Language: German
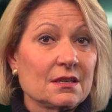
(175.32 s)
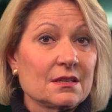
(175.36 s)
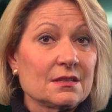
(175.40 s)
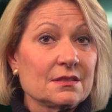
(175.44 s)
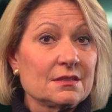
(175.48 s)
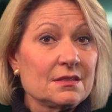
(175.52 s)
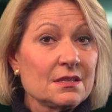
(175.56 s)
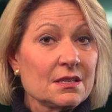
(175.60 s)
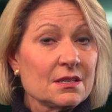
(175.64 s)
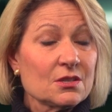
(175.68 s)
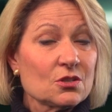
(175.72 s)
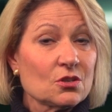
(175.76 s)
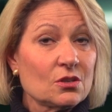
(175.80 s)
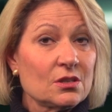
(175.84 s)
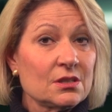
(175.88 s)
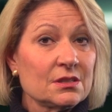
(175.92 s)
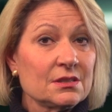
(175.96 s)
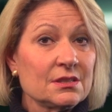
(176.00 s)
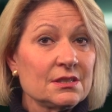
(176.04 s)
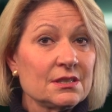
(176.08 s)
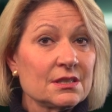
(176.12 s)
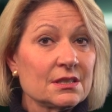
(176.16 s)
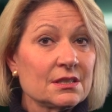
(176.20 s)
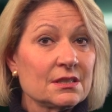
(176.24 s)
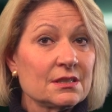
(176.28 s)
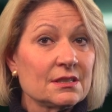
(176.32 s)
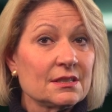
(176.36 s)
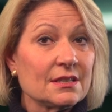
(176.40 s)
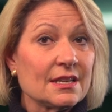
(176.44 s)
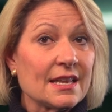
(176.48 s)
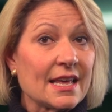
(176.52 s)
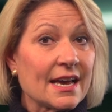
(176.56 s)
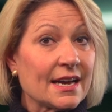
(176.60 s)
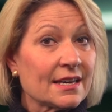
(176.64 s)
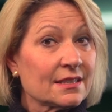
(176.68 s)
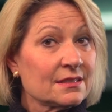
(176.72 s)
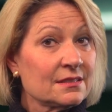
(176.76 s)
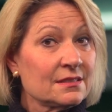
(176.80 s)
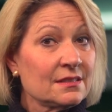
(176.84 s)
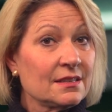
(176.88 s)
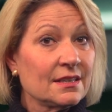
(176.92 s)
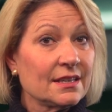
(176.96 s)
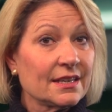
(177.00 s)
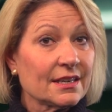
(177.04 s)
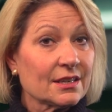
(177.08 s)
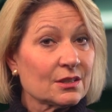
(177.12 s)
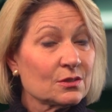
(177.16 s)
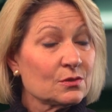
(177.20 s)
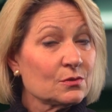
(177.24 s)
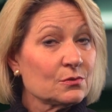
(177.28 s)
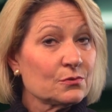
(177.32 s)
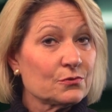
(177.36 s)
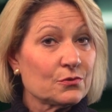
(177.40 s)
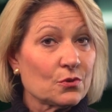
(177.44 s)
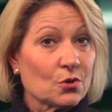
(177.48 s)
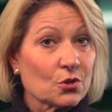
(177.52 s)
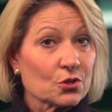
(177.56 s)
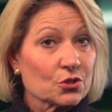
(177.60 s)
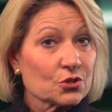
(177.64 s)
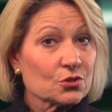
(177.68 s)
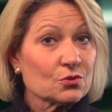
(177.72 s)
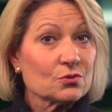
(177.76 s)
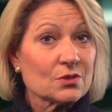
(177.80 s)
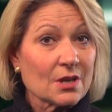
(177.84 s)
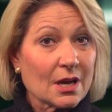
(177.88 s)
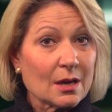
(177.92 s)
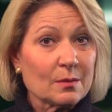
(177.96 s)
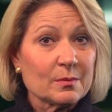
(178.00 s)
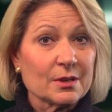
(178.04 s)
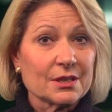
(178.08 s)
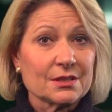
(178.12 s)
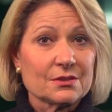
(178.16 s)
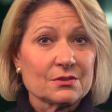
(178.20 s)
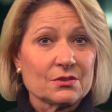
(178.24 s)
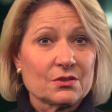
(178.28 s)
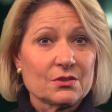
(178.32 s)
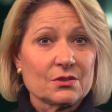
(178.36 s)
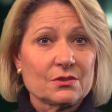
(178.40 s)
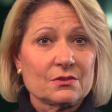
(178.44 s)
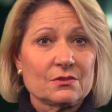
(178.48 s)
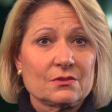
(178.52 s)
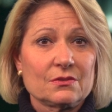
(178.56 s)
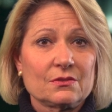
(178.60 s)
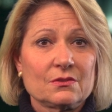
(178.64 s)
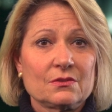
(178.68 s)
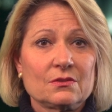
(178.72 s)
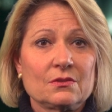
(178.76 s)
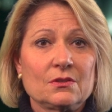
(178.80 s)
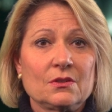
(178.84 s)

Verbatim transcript: Sie sollen hier lernen, lehren, forschen und arbeiten können.